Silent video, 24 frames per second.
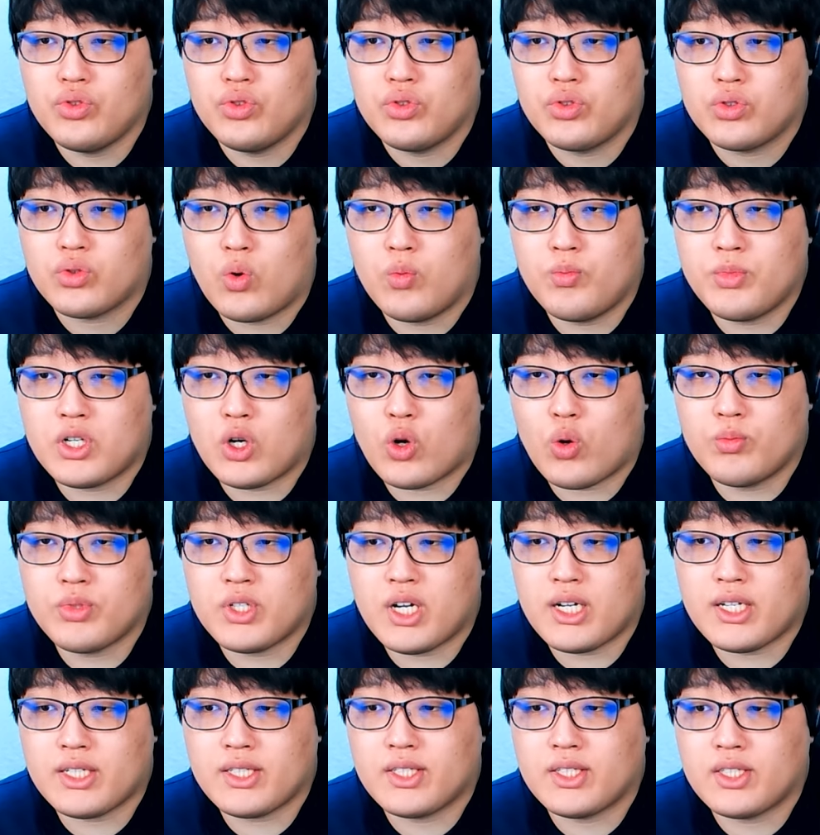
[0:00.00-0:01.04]
꼼지락꼼지락
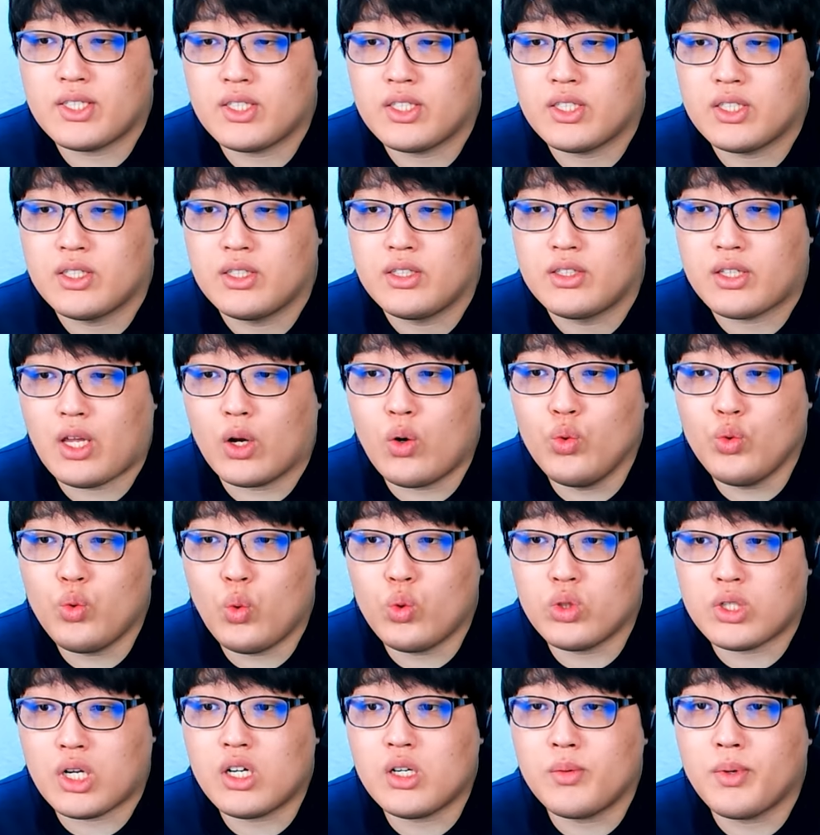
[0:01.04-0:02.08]
새로운 도구
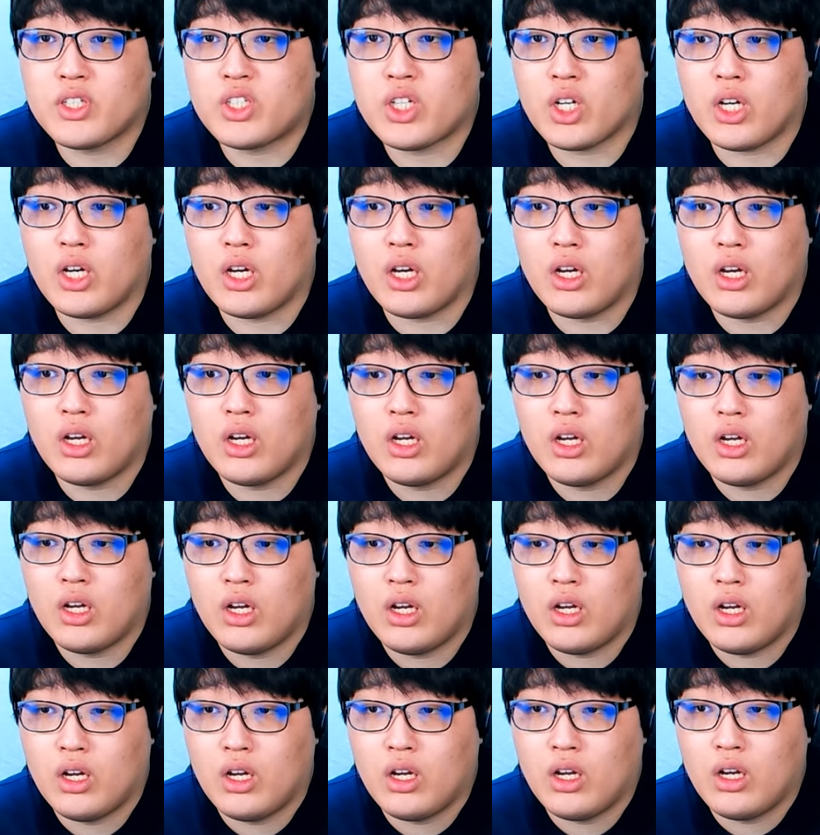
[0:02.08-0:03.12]
잠금 해체
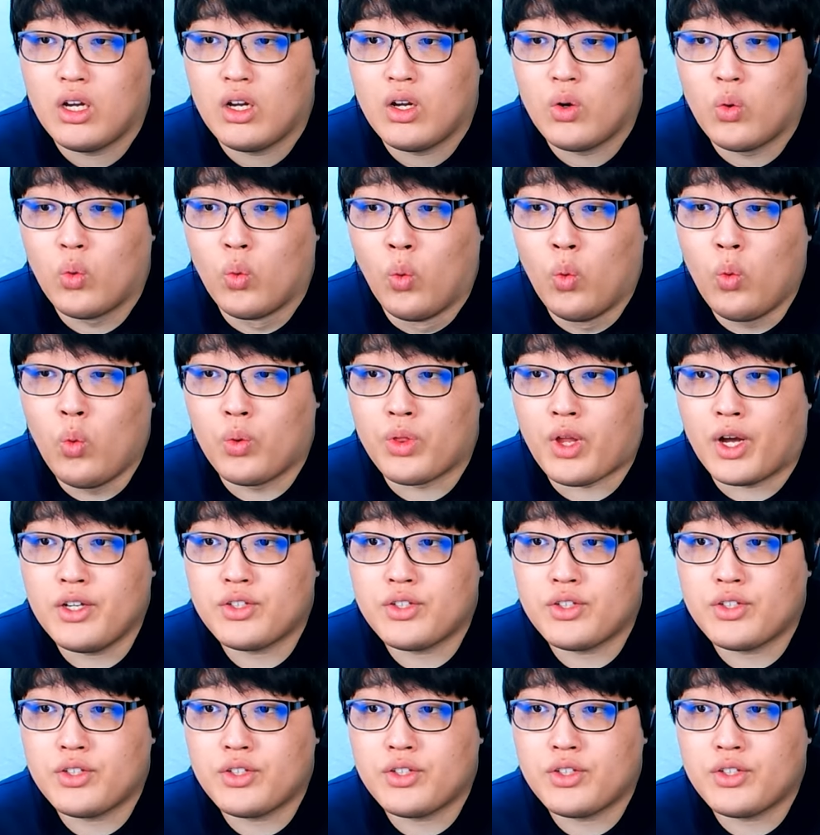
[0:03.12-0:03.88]
오 나이스